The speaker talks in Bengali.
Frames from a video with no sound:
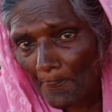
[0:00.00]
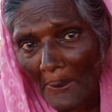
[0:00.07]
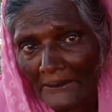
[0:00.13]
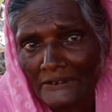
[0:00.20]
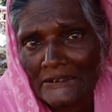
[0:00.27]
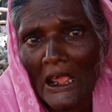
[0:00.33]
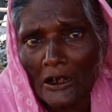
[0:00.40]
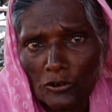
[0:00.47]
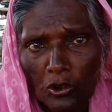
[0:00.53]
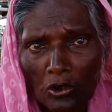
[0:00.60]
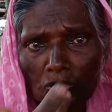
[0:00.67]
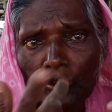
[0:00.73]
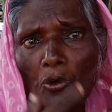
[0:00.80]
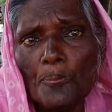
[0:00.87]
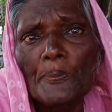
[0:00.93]
পান থাকতো
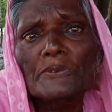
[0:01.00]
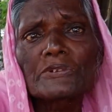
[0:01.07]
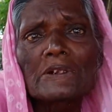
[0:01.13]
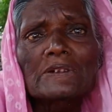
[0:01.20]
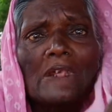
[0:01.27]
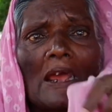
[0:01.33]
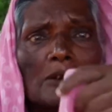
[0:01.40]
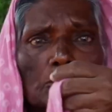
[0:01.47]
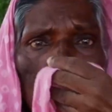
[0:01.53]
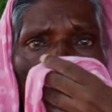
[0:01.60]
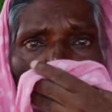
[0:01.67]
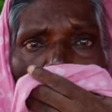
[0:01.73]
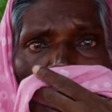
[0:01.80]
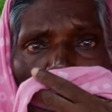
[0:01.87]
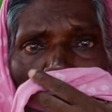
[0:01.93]
তো উপস্থিত থাকতো
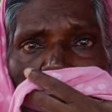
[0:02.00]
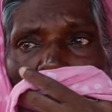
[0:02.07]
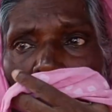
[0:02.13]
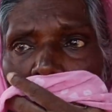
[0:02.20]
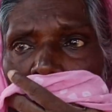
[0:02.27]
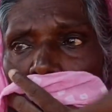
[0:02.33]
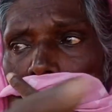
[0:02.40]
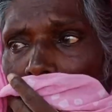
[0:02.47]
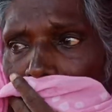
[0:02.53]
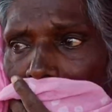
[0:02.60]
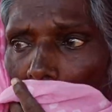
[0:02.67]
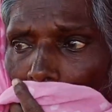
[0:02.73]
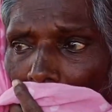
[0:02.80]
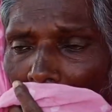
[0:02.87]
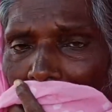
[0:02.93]
কাহারে আমার
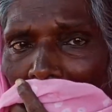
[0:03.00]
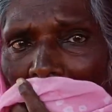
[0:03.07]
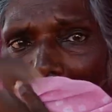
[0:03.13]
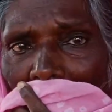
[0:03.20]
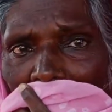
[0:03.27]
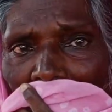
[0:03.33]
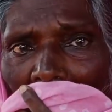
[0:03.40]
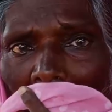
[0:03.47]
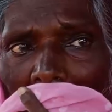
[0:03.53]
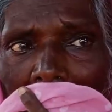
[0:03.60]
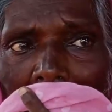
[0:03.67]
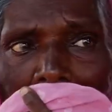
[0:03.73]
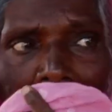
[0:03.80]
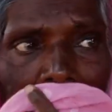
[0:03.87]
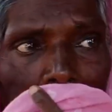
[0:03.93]
সম্পত্তি খাই যায়
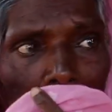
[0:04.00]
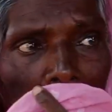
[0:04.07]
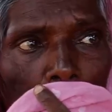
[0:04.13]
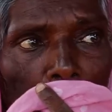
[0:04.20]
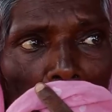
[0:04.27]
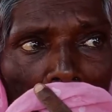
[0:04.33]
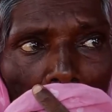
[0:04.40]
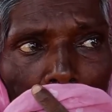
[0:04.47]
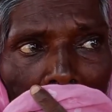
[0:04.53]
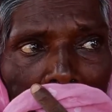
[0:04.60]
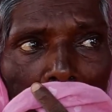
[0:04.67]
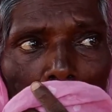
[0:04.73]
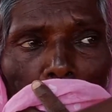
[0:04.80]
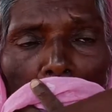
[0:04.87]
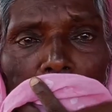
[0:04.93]
তা আমার
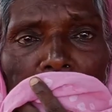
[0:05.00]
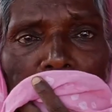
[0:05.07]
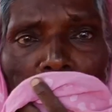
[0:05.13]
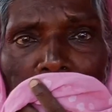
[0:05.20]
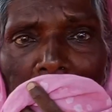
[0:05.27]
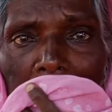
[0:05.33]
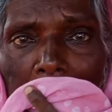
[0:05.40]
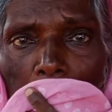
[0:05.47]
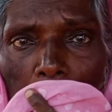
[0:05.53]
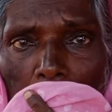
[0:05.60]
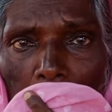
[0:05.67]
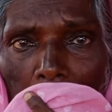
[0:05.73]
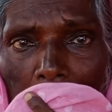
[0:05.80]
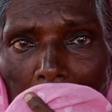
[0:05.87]
পোলাপানকে ভবিষ্যৎ কী করবো